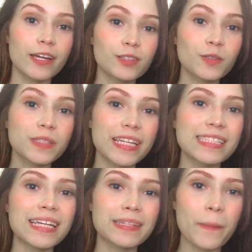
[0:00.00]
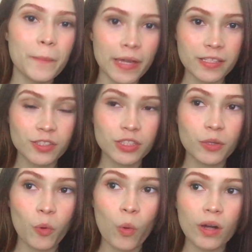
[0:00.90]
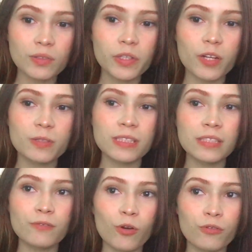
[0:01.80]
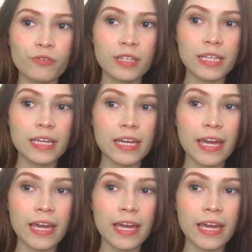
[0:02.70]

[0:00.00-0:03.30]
Eu não sei exatamente quando que eu desenvolvi